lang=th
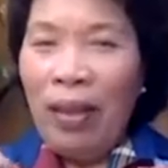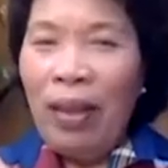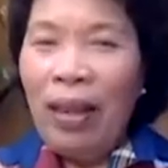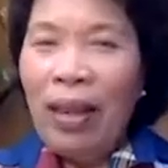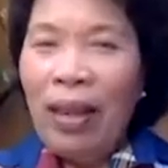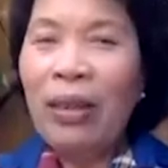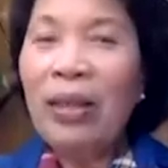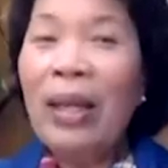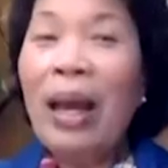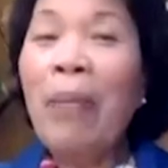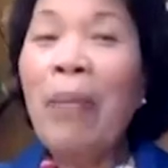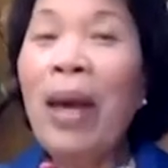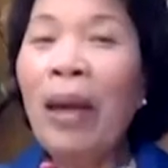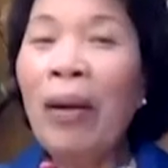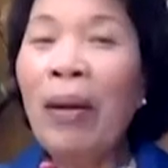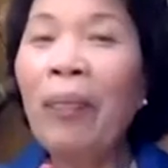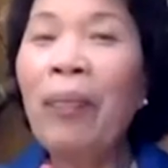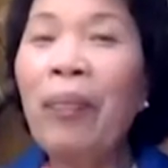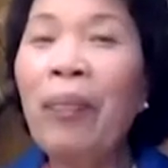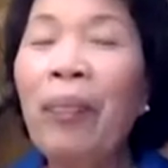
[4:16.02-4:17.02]
เข้าใจไหม
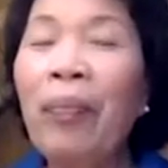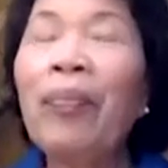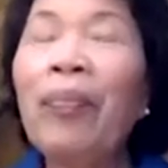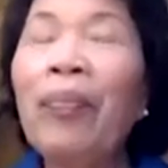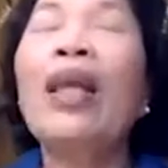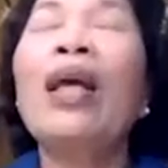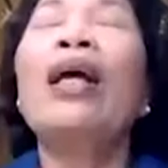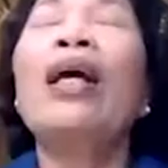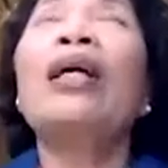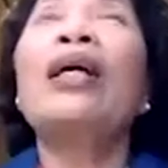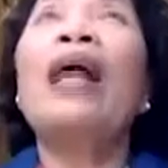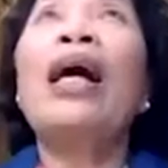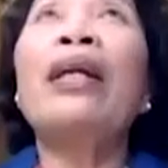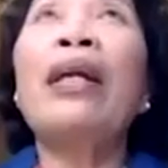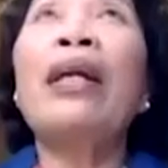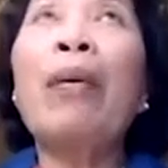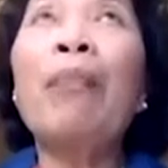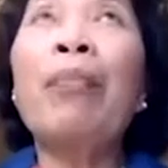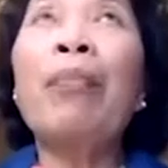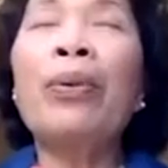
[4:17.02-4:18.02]
การ
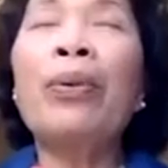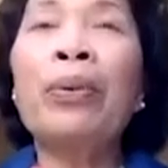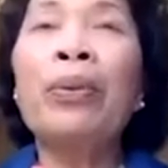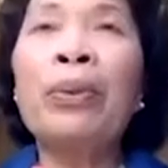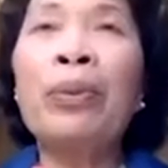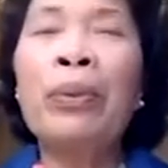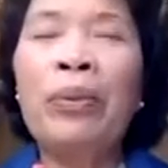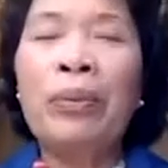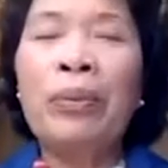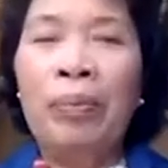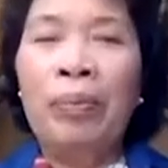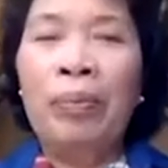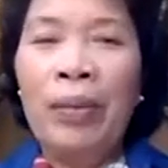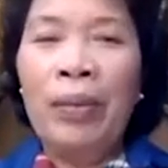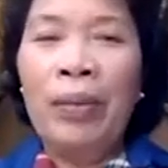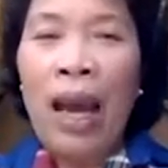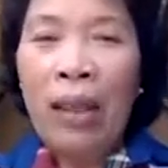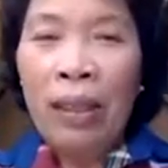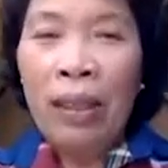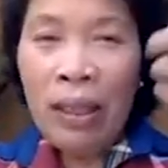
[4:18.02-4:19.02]
รับรู้
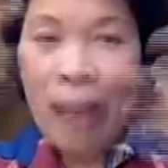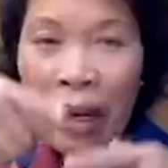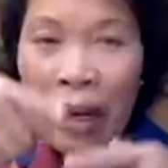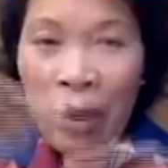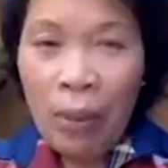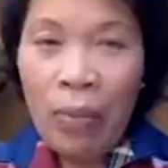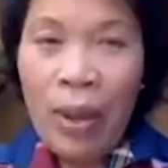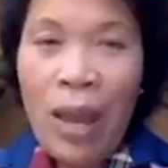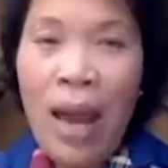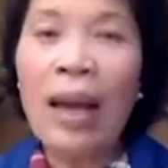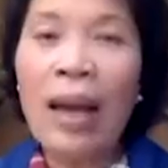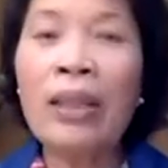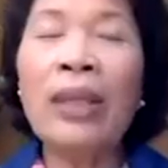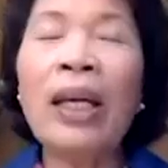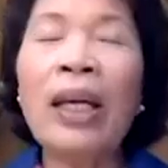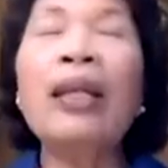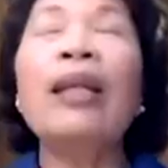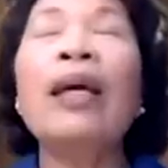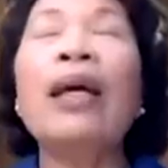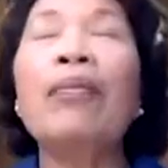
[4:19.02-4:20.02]
แอคชั่นกับรีแอค
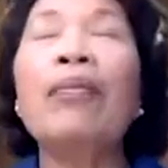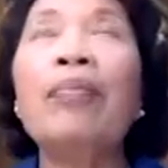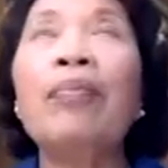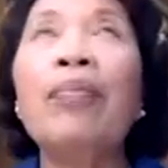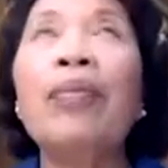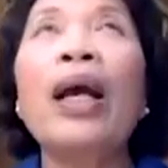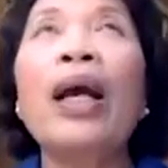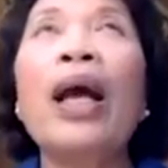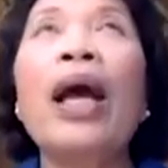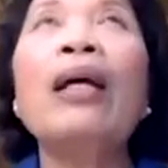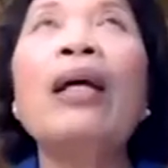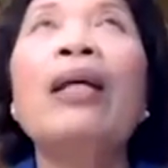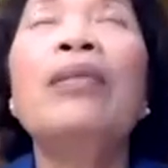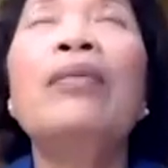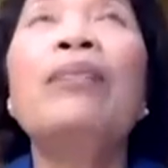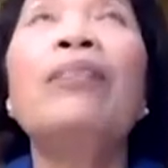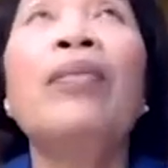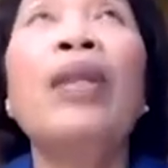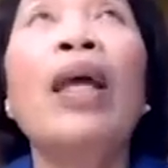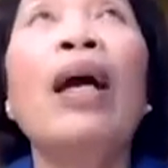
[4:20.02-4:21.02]
ชั่นเนี่ยนะคะ
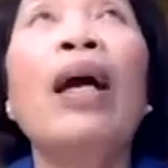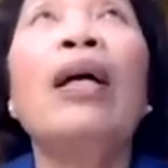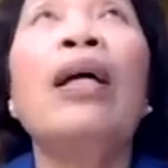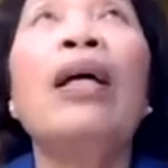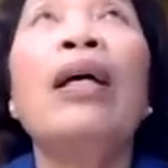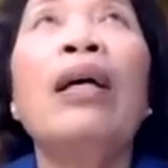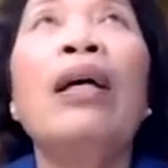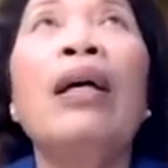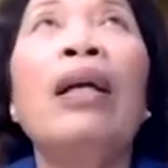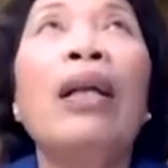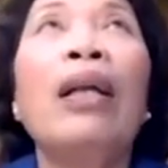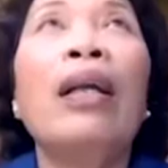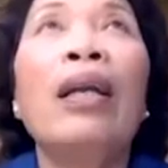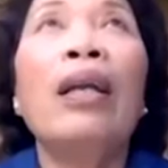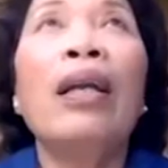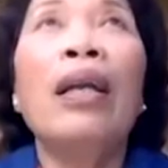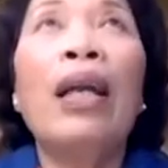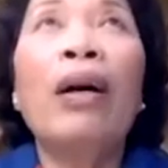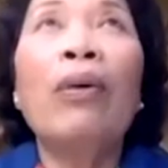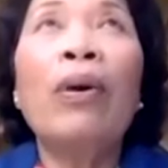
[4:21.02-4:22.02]
เนี่ย
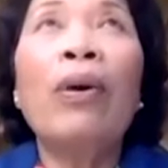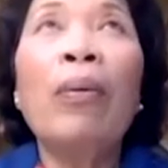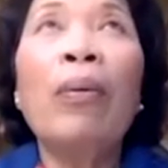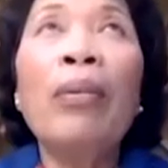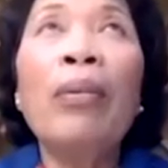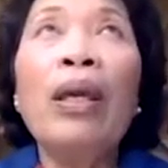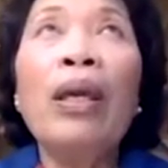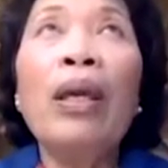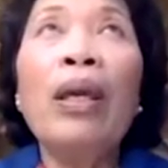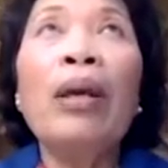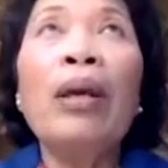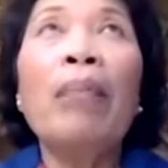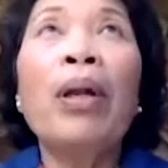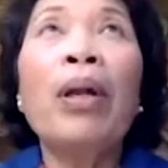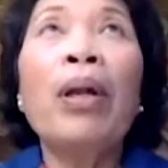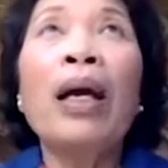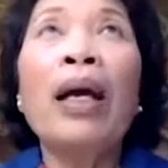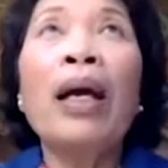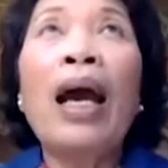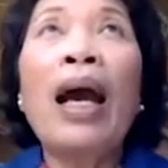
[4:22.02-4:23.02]
เราก็มีพ
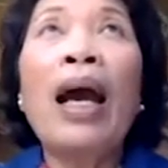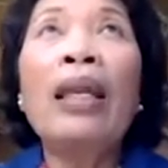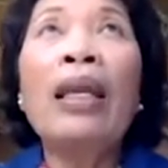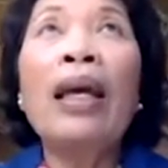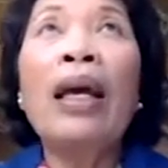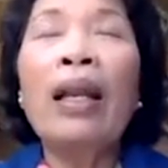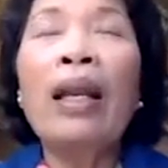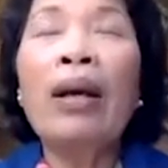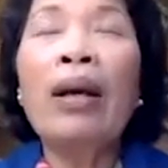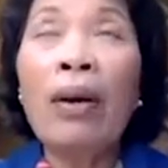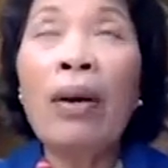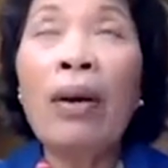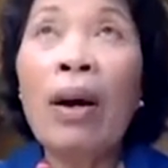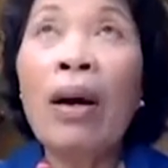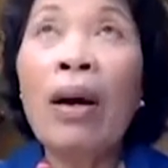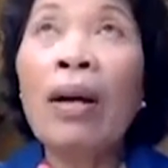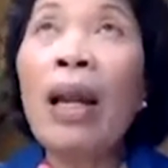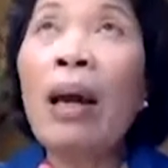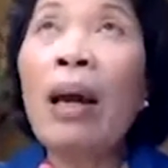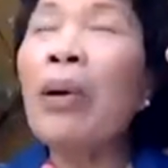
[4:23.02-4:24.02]
ลังงานเนี่ยเราก็
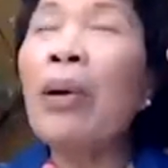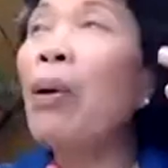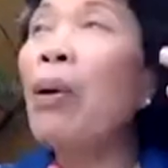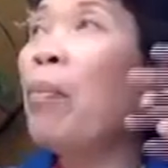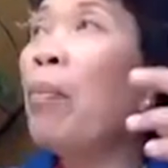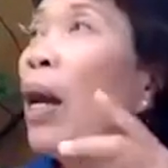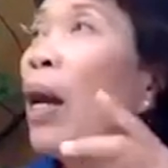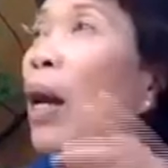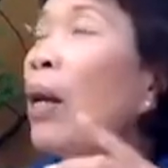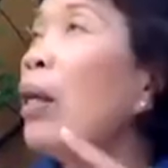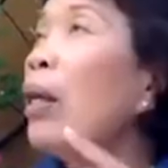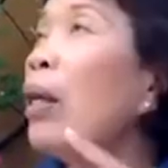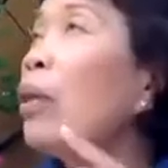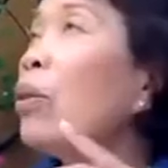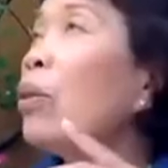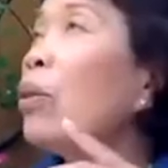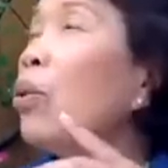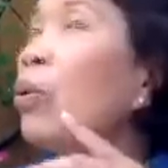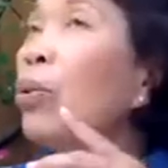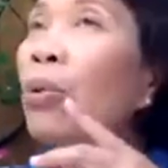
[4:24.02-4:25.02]
รับเข้ามานะ
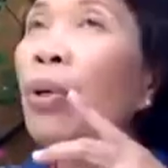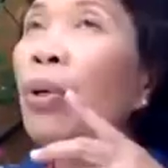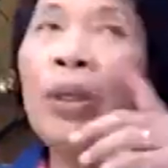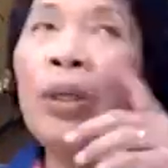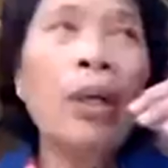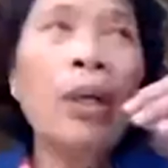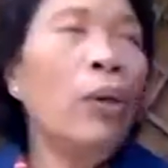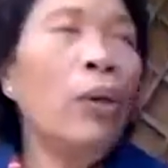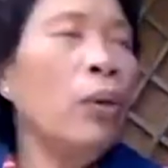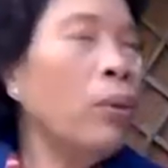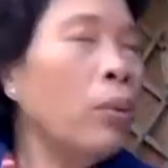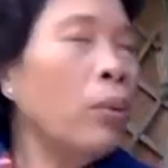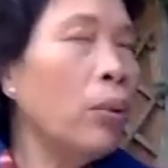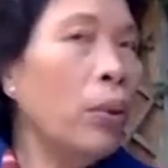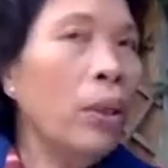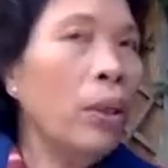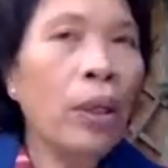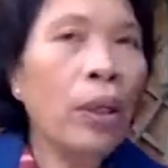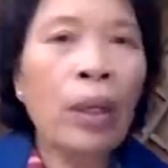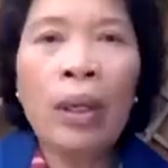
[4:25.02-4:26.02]
ดูคนนั้นดูค
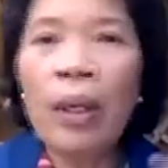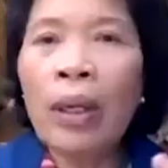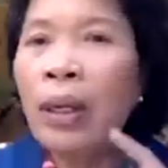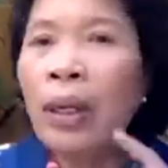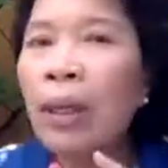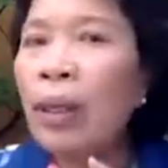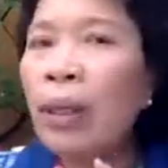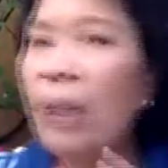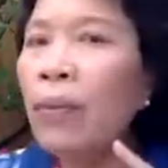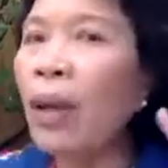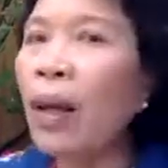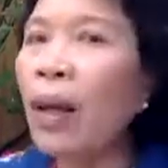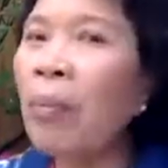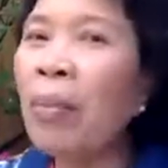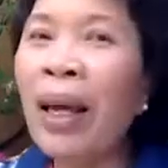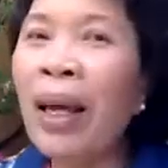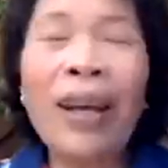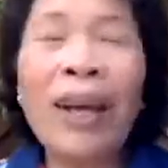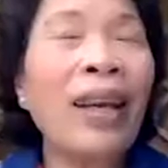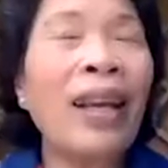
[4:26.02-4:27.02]
นนี้ได้ยินเสียงเพ
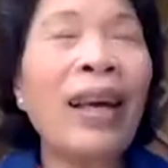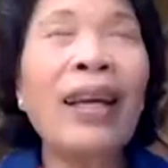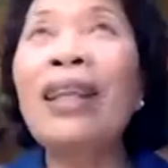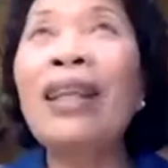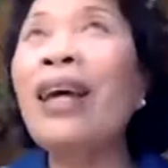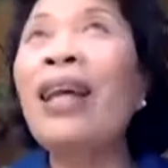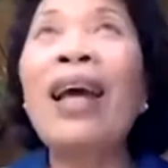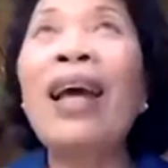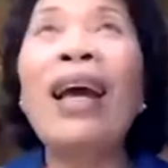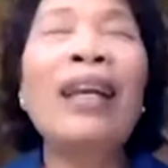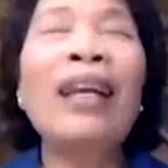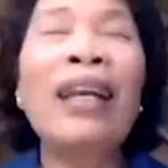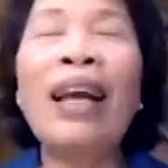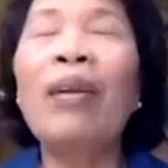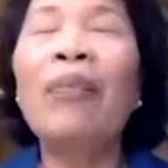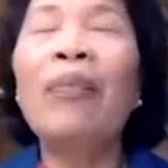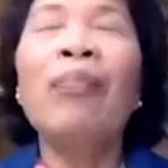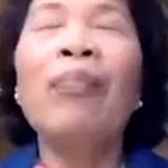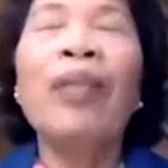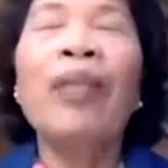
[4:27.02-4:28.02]
ลงอะไรแต่อะไรเนี่ย
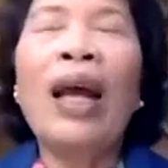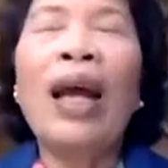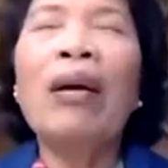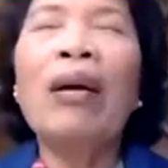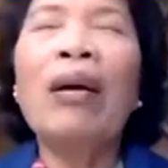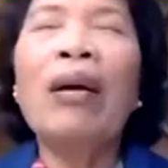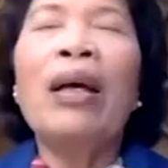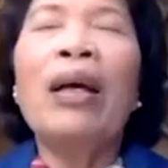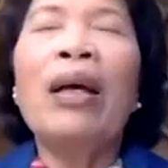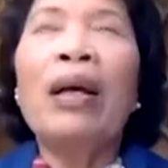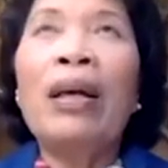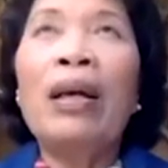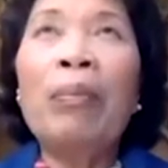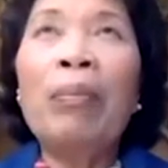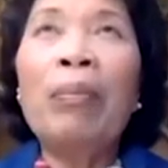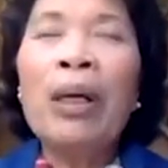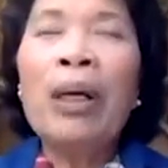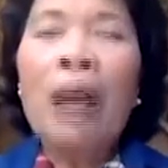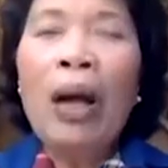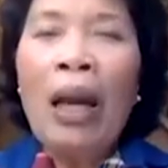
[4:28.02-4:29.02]
อ่ะก็
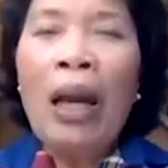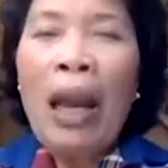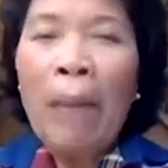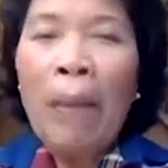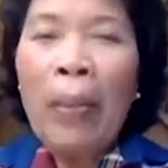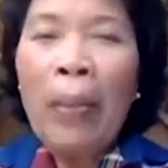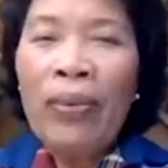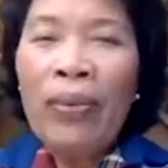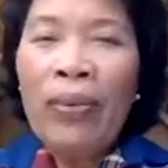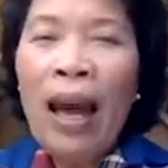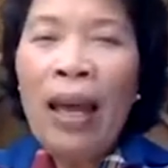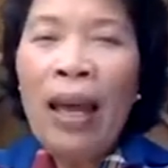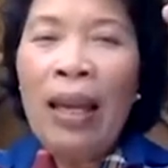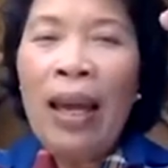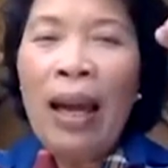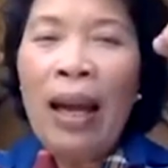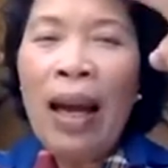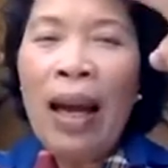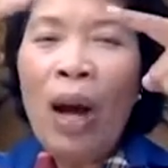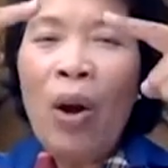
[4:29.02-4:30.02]
มันก็รับผัสสะ
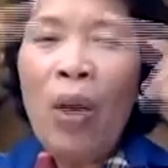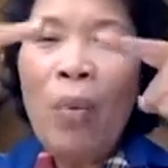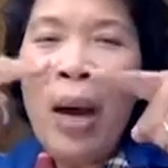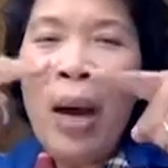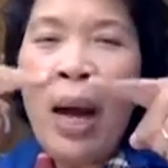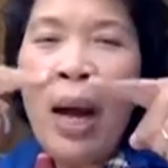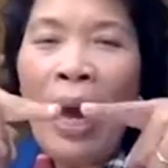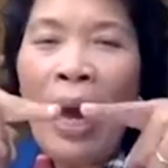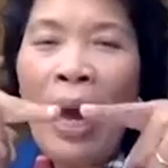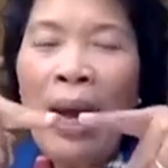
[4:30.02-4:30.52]
เนี่ยเข้ามา